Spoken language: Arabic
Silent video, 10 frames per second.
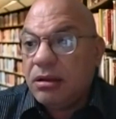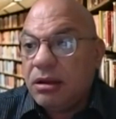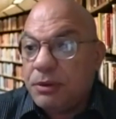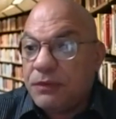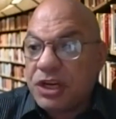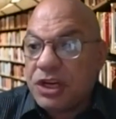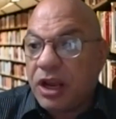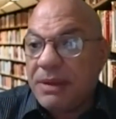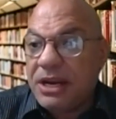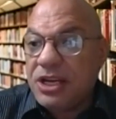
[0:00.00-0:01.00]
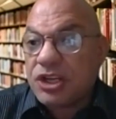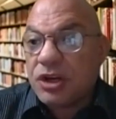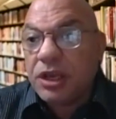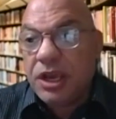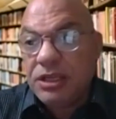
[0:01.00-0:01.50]
البروفيسور كرم انيس
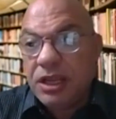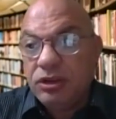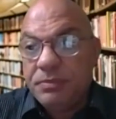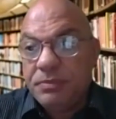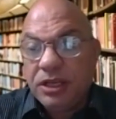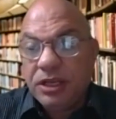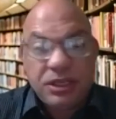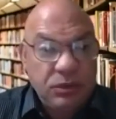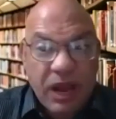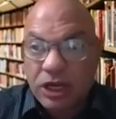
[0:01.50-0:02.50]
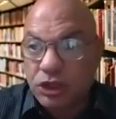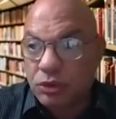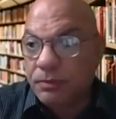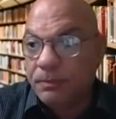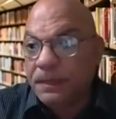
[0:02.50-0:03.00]
راقي جدا وبيعطي
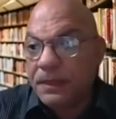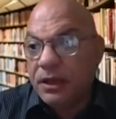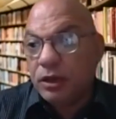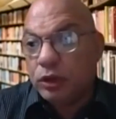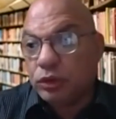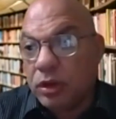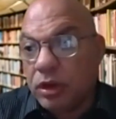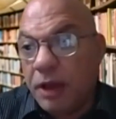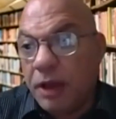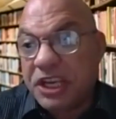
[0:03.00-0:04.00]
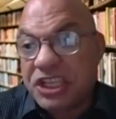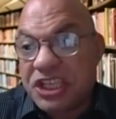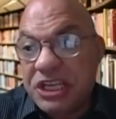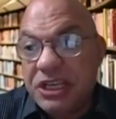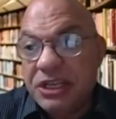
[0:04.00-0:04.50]
وقته للطلاب
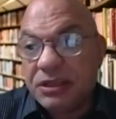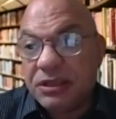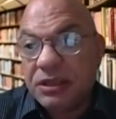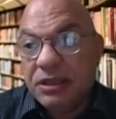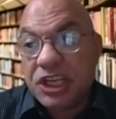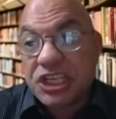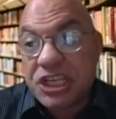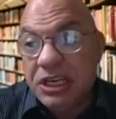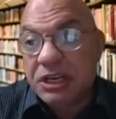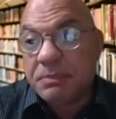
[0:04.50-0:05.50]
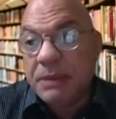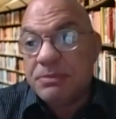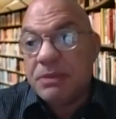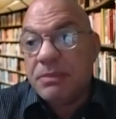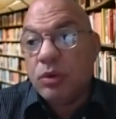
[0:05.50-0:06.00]
كتير كتير
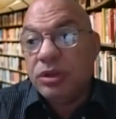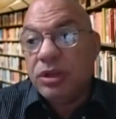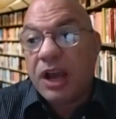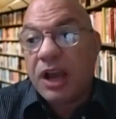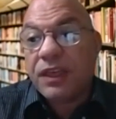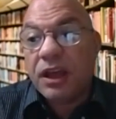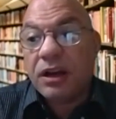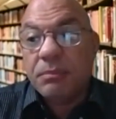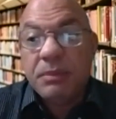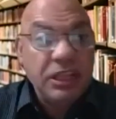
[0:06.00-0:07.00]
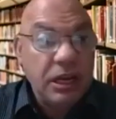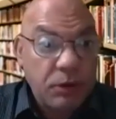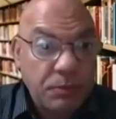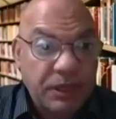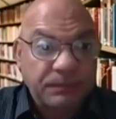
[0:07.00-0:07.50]
بيبذل مجهود اكثر من
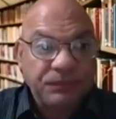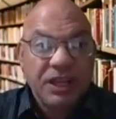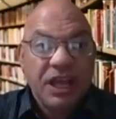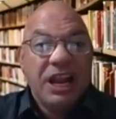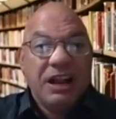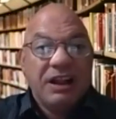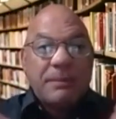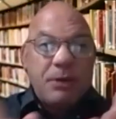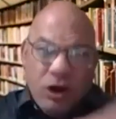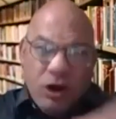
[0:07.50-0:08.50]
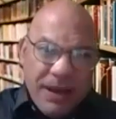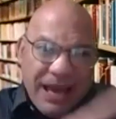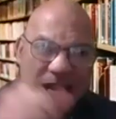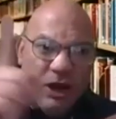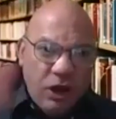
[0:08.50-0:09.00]
الممكن فبيقول له بقى
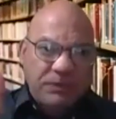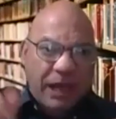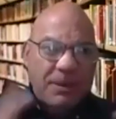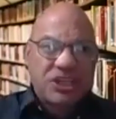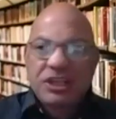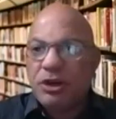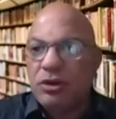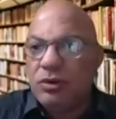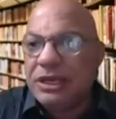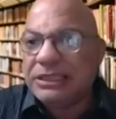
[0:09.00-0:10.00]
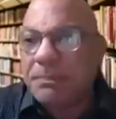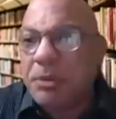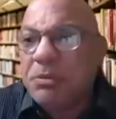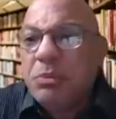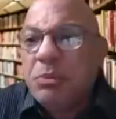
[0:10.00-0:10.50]
ايه اللي هو بتاع مصر ده بيقول له ايه طب ممكن